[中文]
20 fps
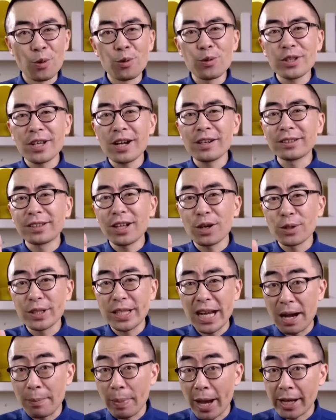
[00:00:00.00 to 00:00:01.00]
从上到
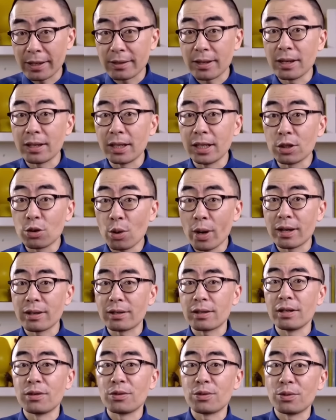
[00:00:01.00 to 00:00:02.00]
下排成一串，
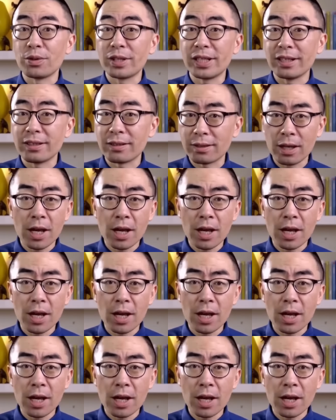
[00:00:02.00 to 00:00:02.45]
伸出细